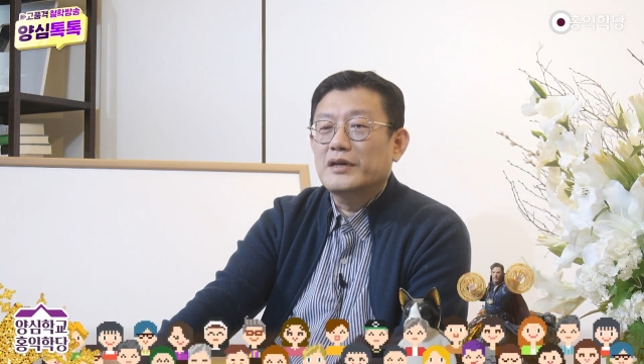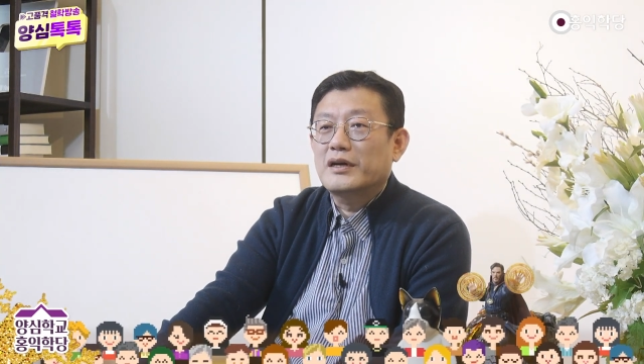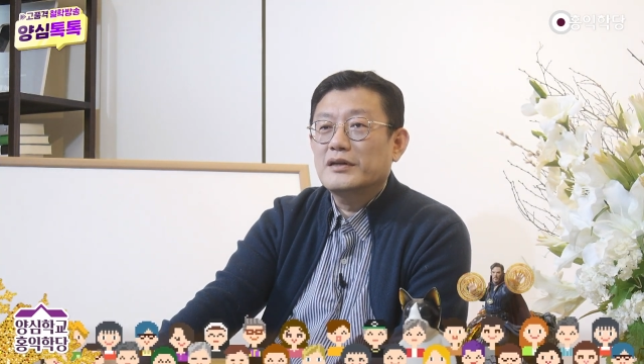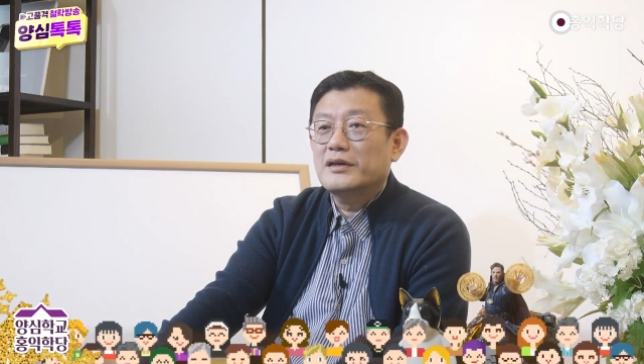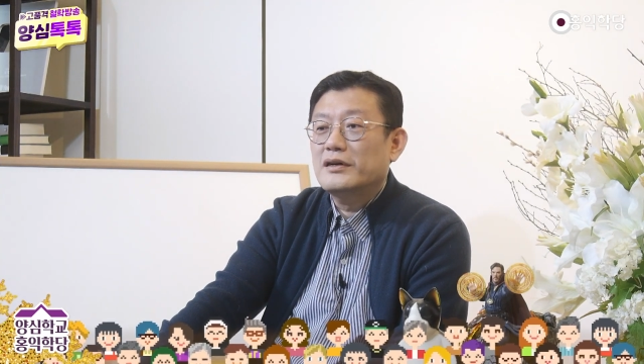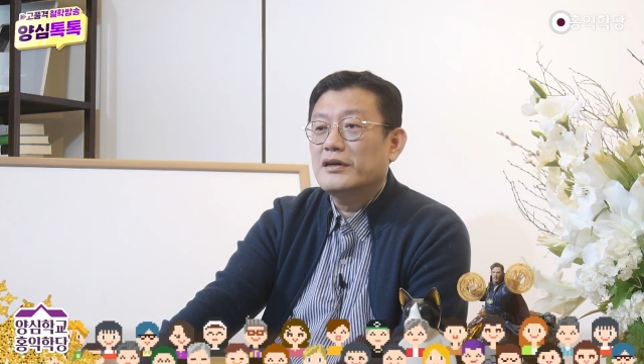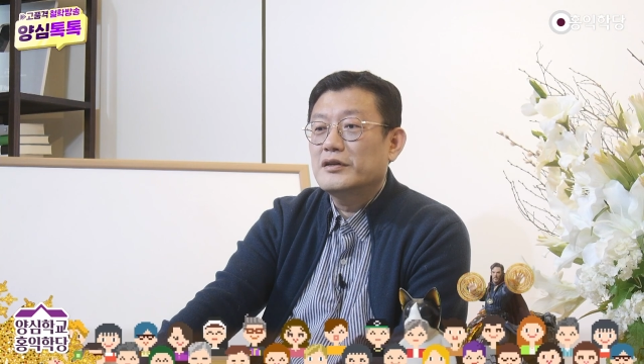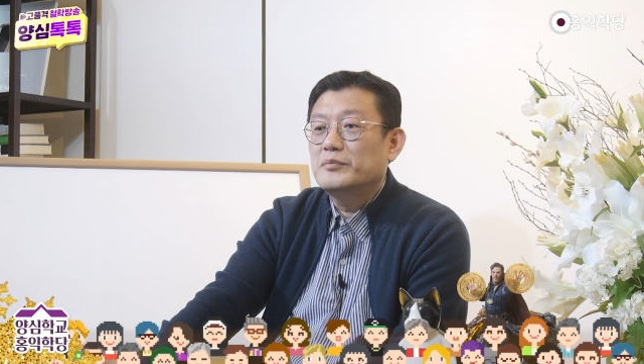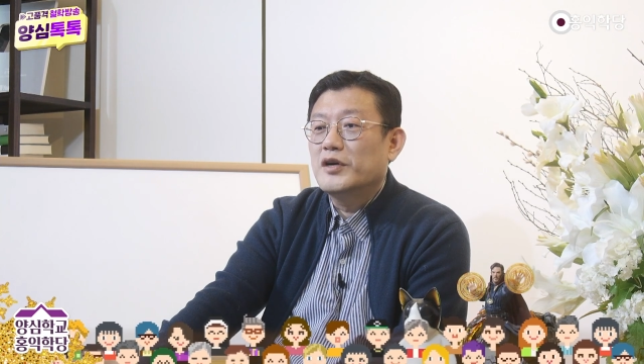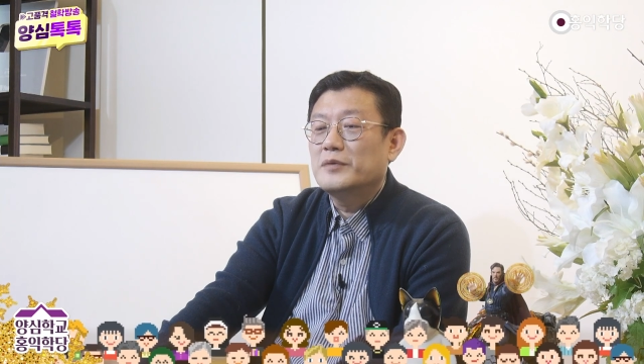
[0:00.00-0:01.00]
나라
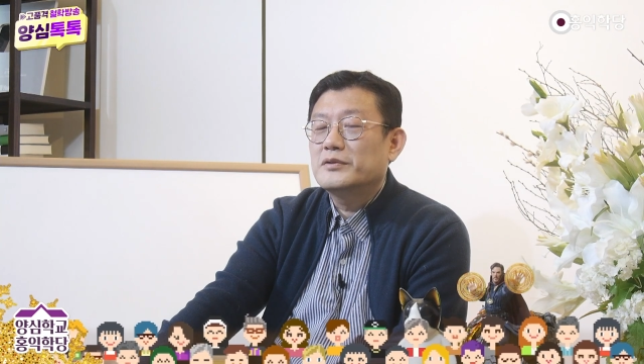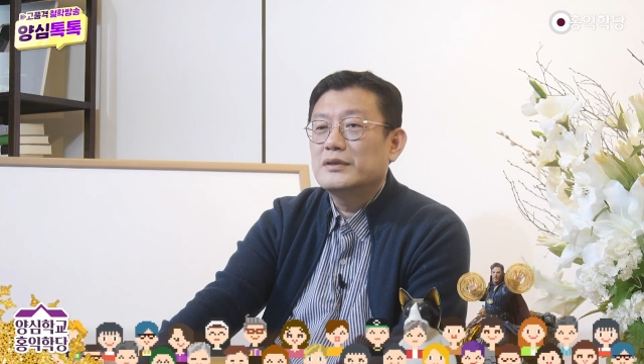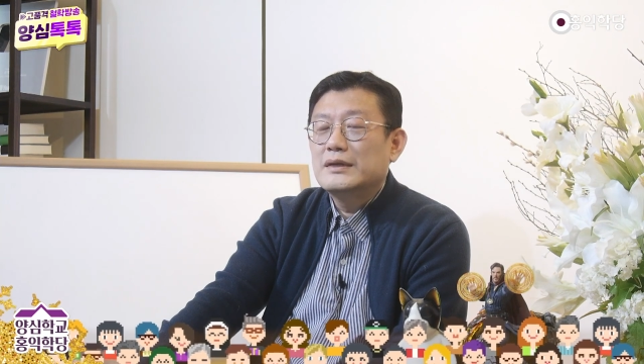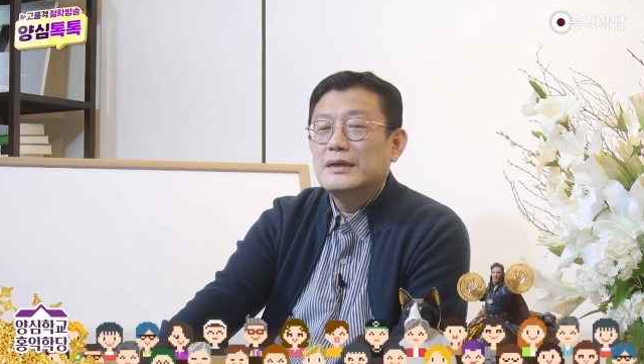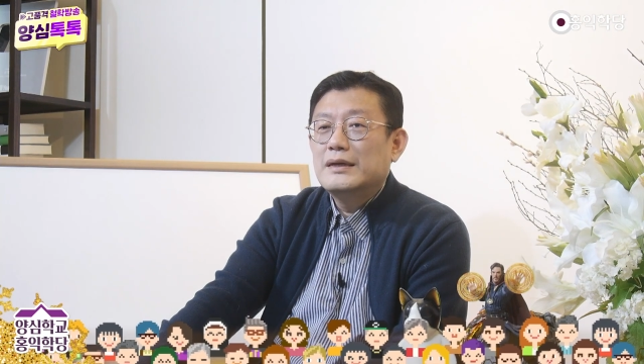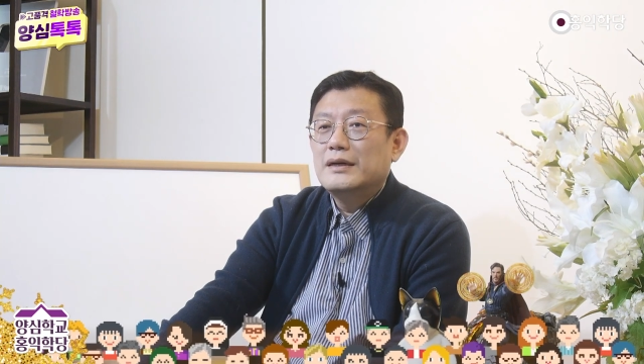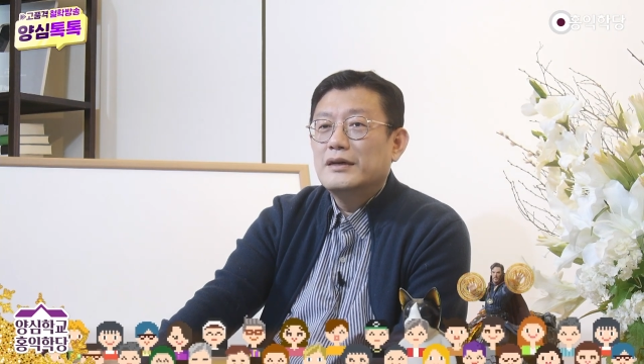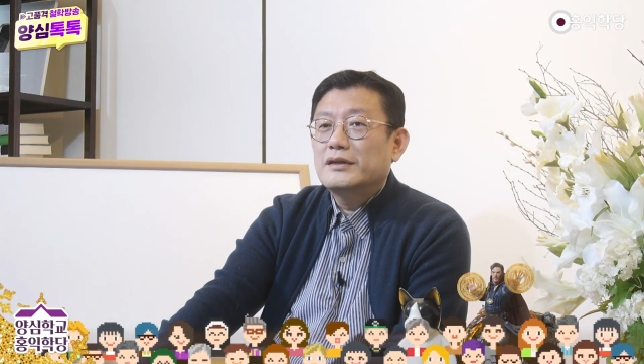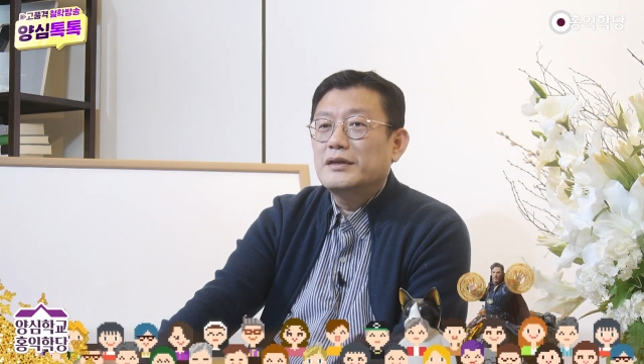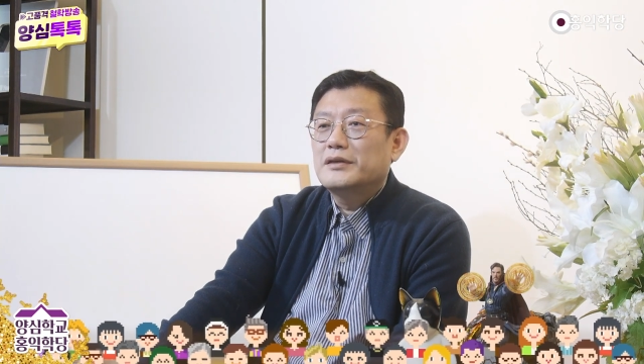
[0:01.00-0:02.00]
사랑하는 마음.
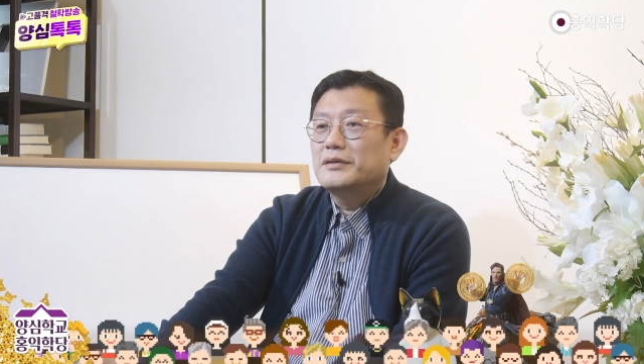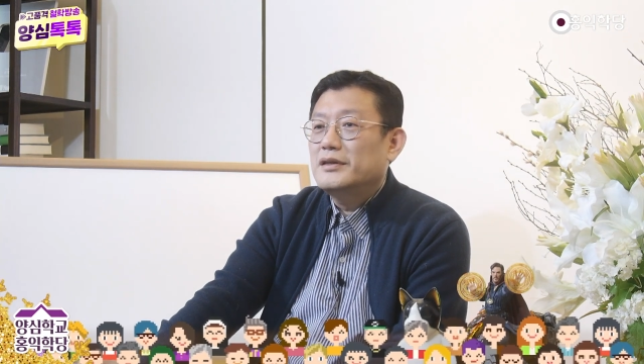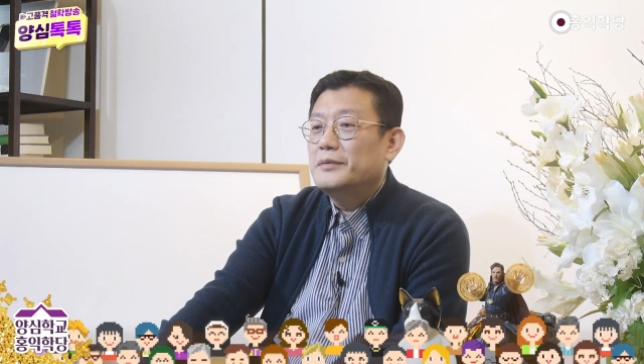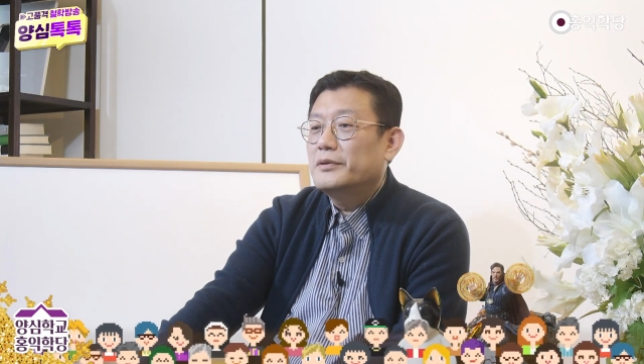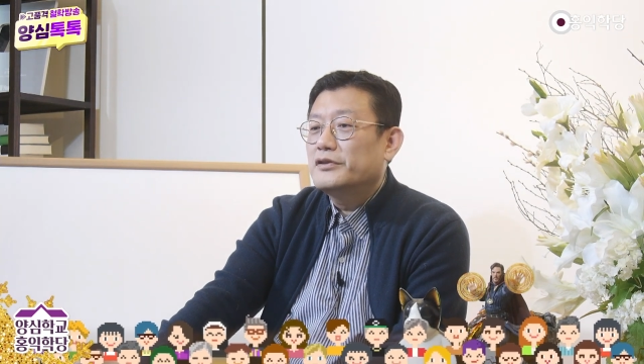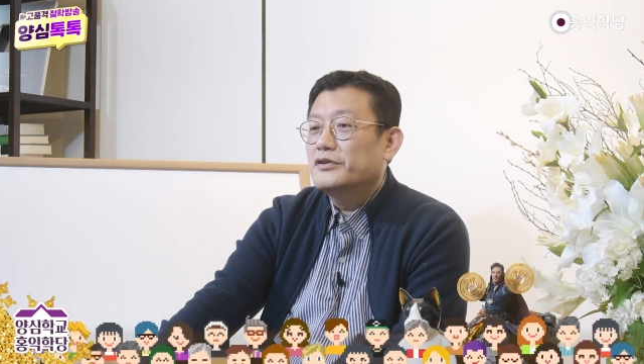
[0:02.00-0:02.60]
근데 이제 이번에